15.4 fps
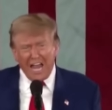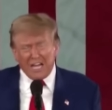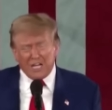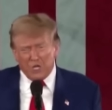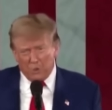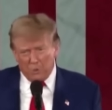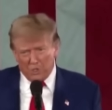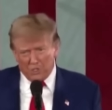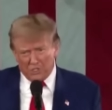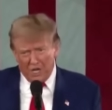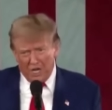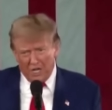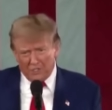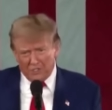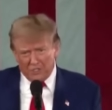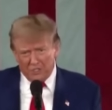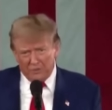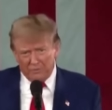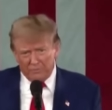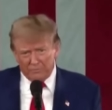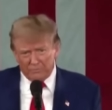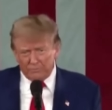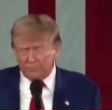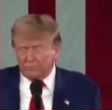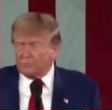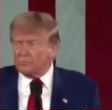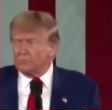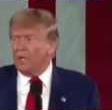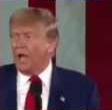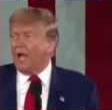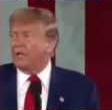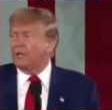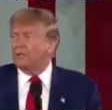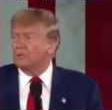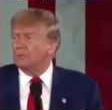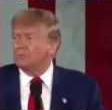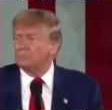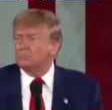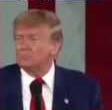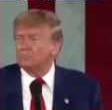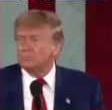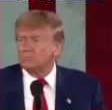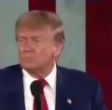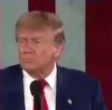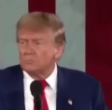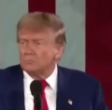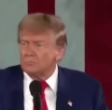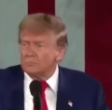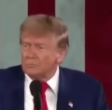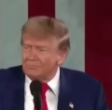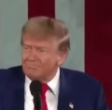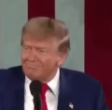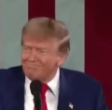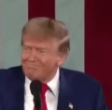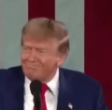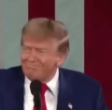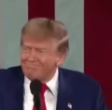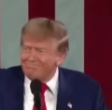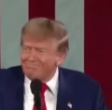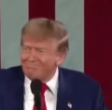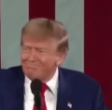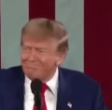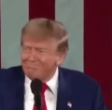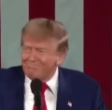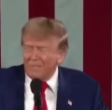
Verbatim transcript: ta lại phải bảo vệ ai đó? Và chúng ta đang nói đến một đất nước rất giàu có.